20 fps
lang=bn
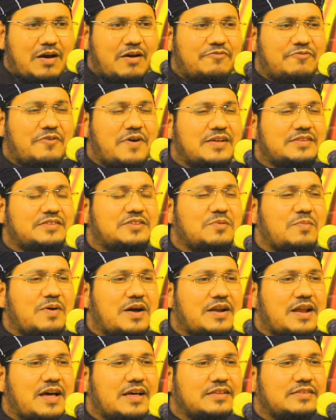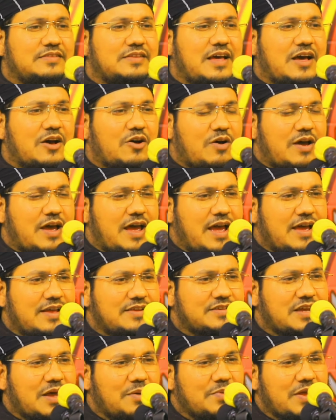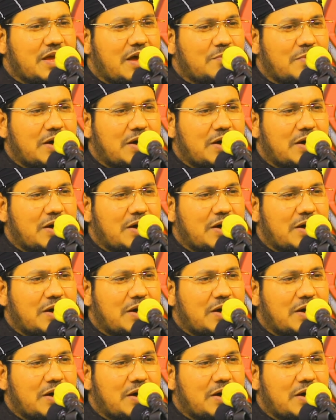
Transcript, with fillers: মা ফাতেমা ডাক দিয়া কয় হ্যাঁ স্বামী